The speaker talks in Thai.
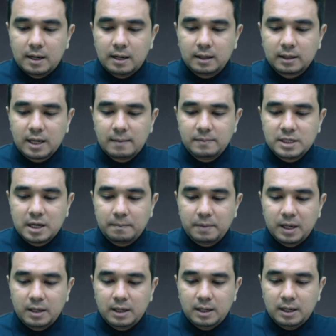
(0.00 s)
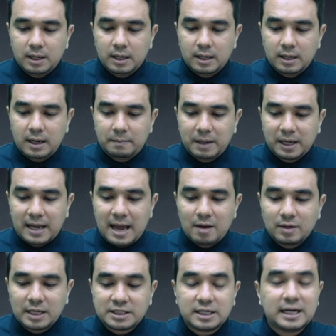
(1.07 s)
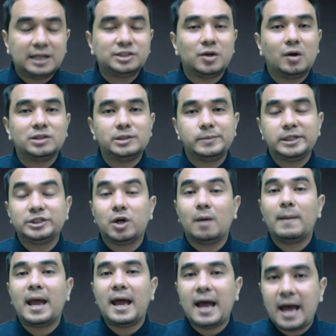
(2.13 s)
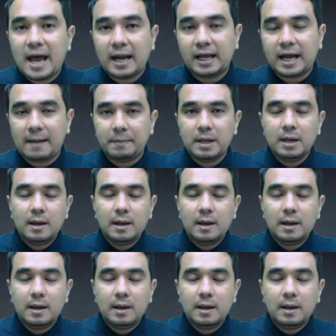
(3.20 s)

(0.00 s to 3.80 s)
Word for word: เกมเยือนปีนี้เล่นไป9นัดชนะ2เสมอ2แพ้5นะครับ